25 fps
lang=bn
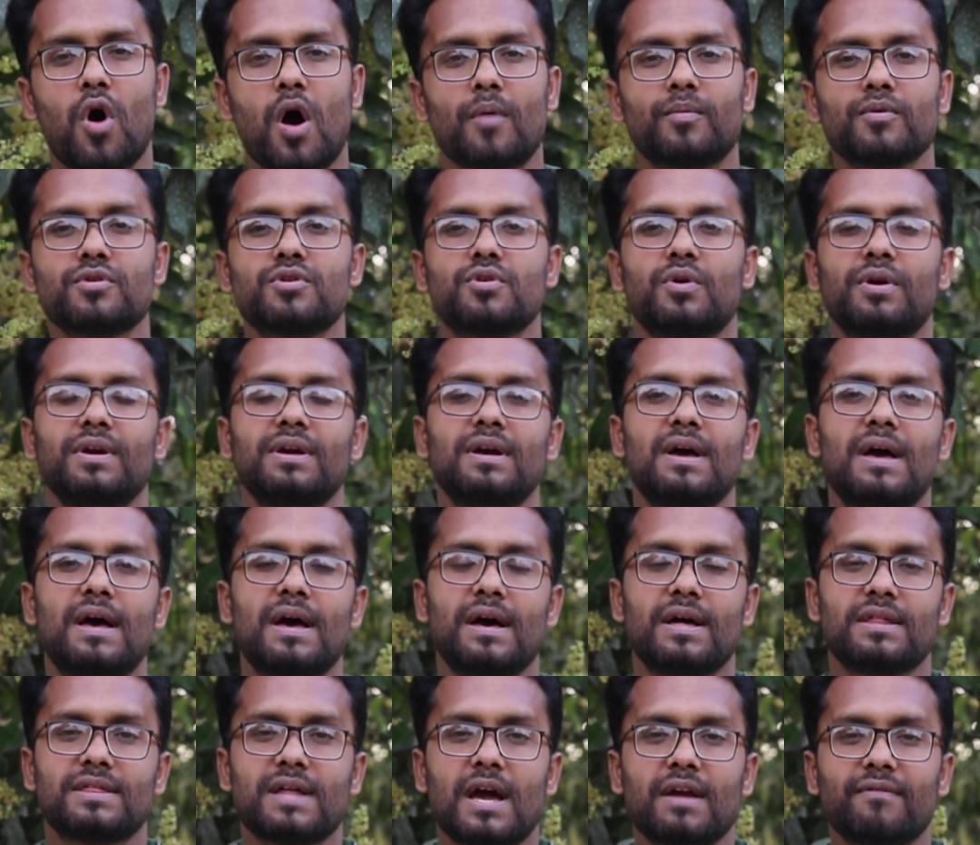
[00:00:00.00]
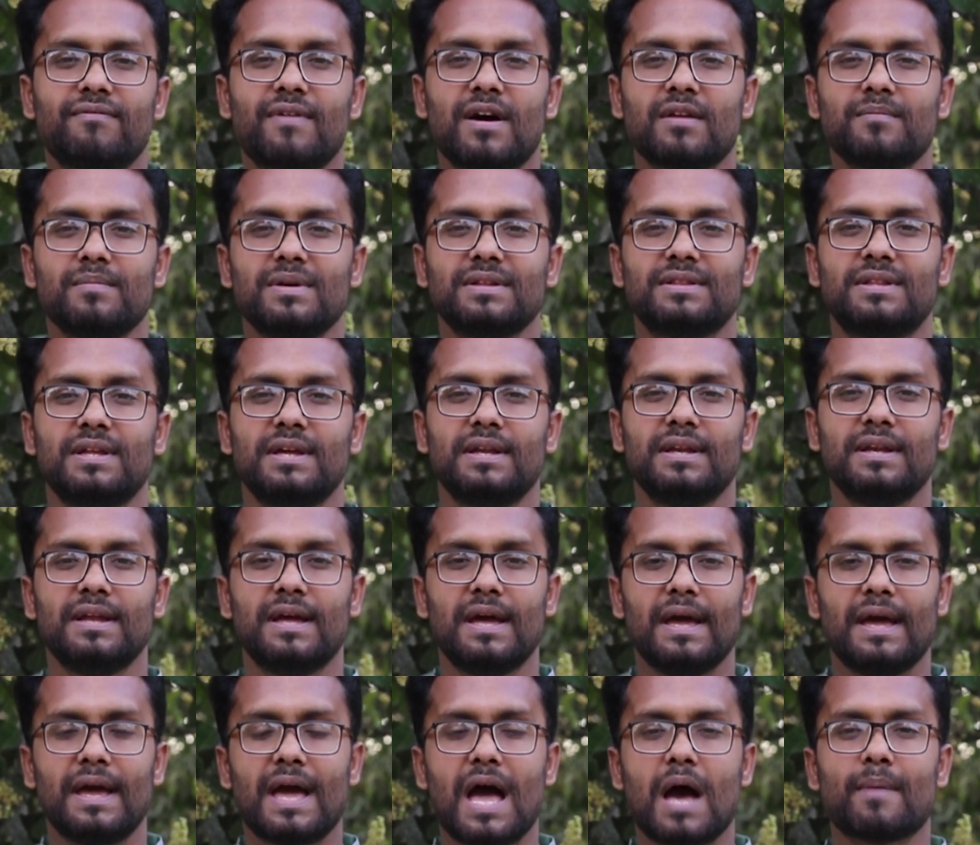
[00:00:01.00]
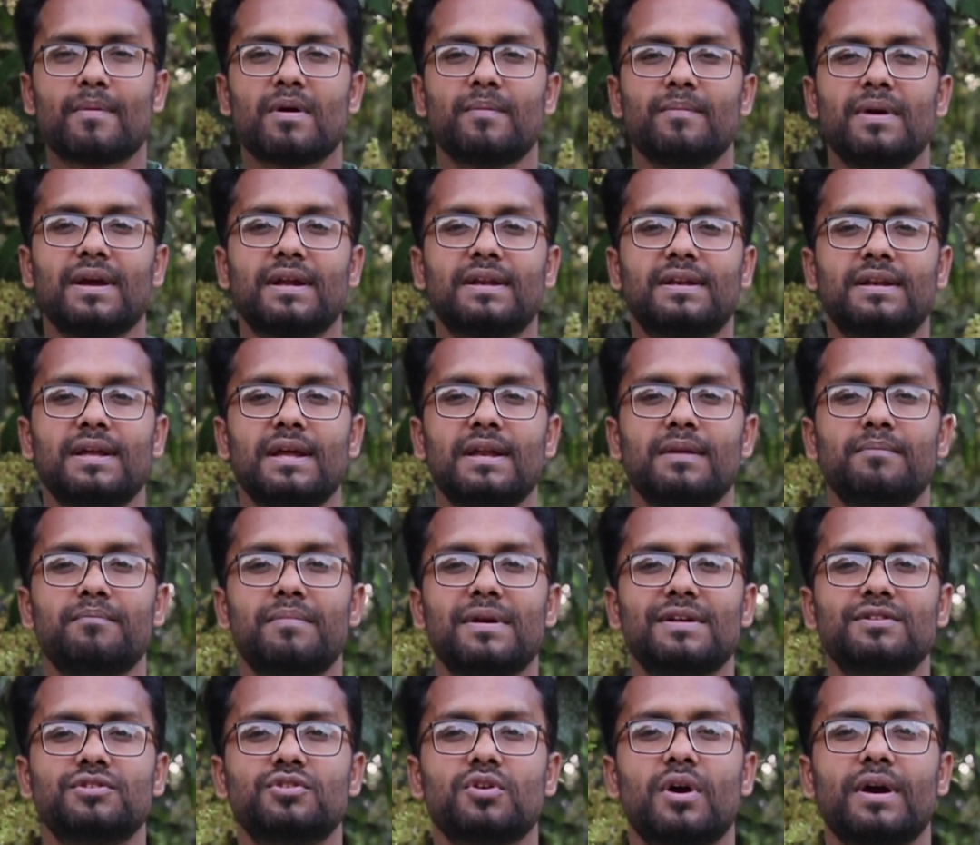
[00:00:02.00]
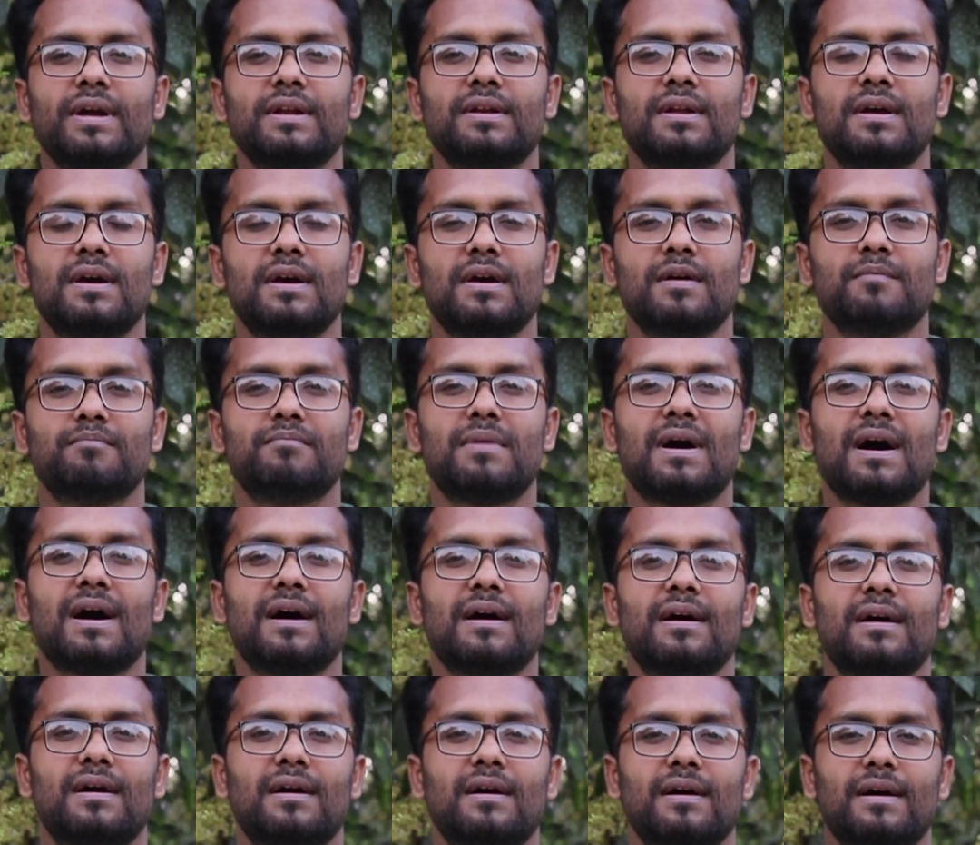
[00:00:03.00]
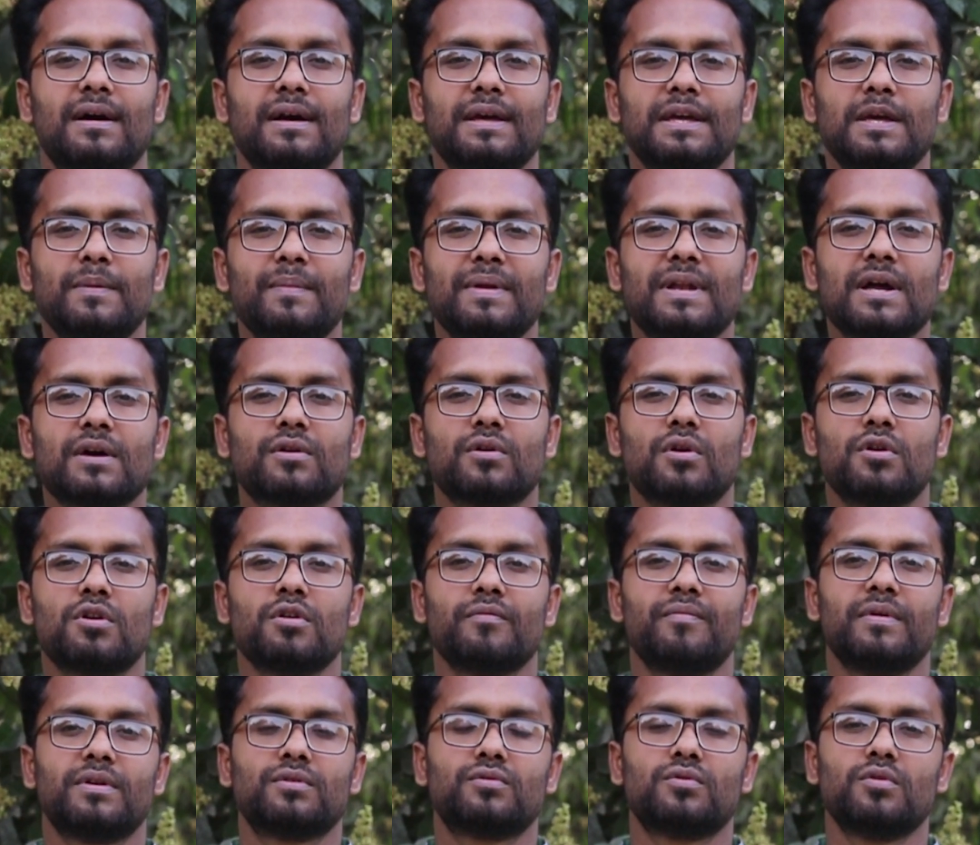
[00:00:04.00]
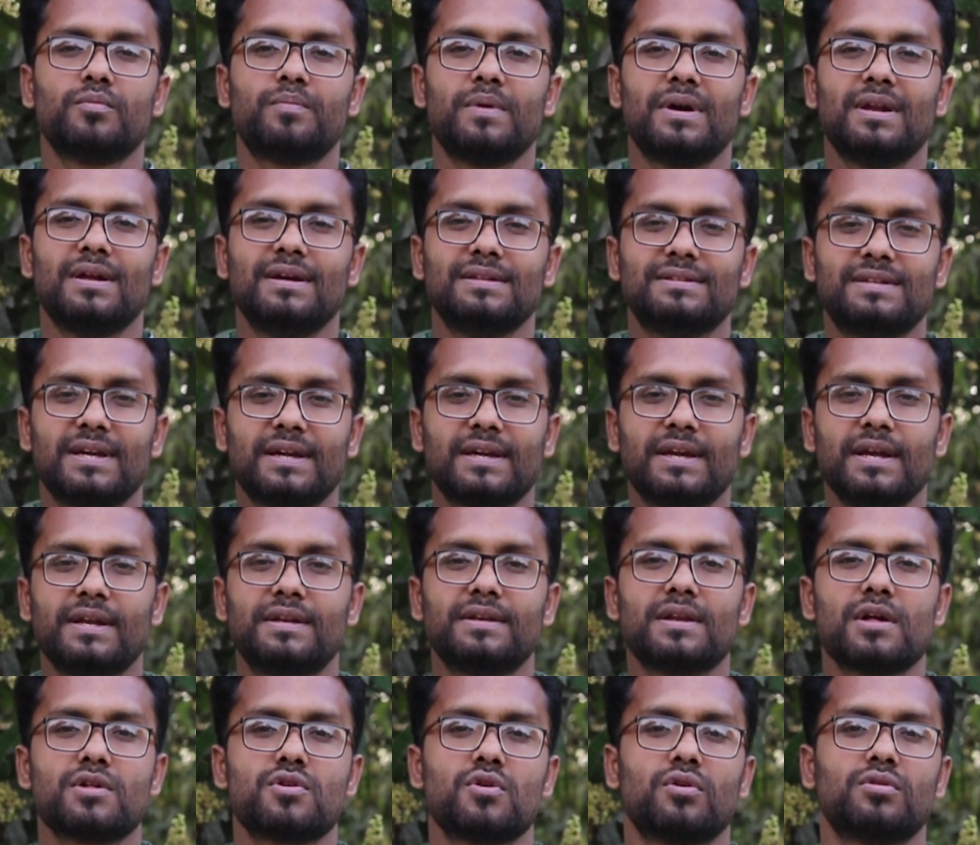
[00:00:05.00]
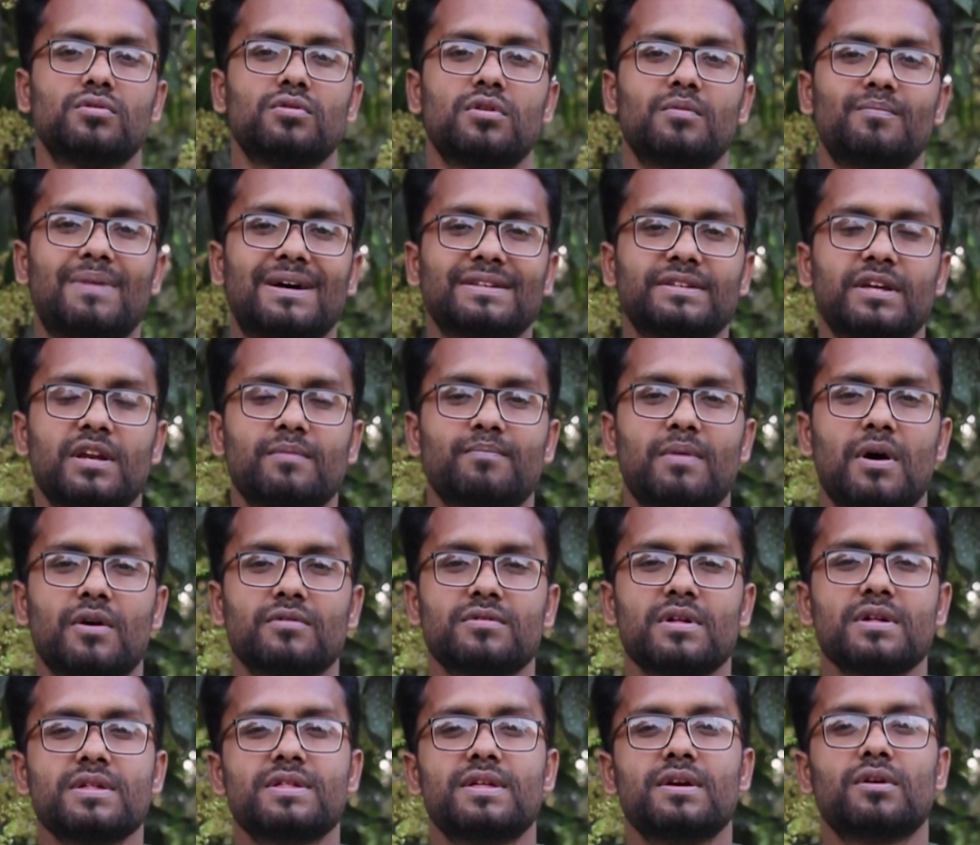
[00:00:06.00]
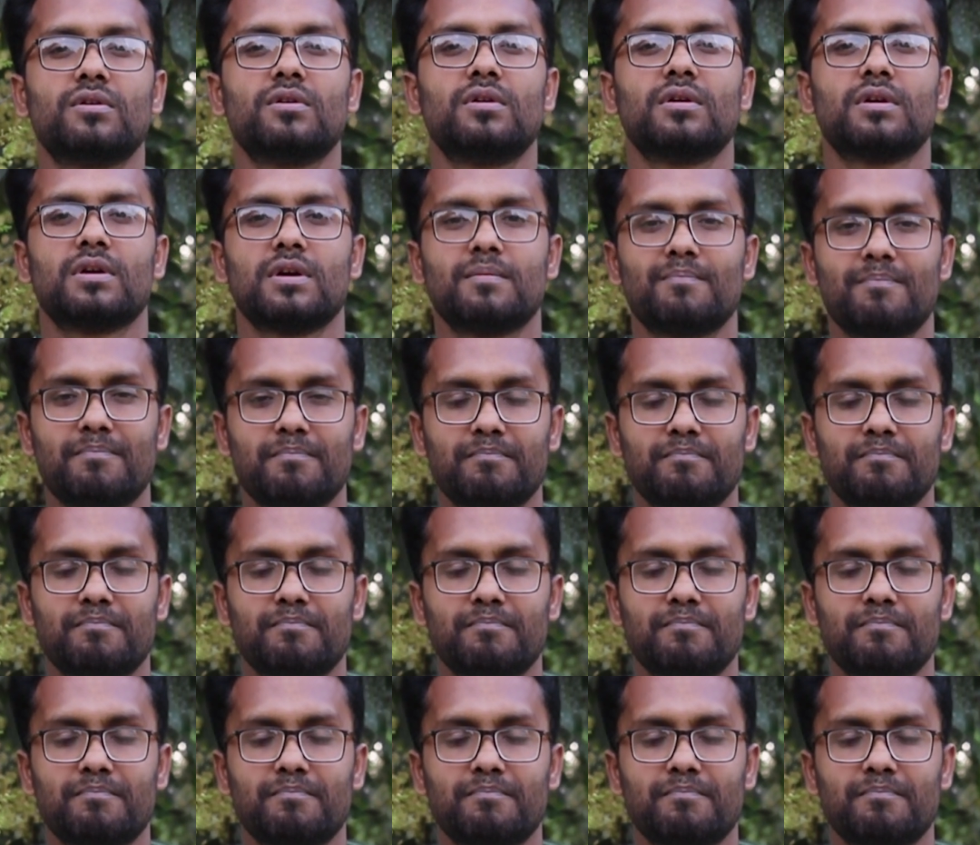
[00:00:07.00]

অবশ্যই সাইফারমেথিন অ্যাবামেকটিন বেনজয়েড বা ইমিডাক্লোরোফিড গ্রুপের যে কীটনাশকগুলো বাজারে পাওয়া যায় সেগুলোকে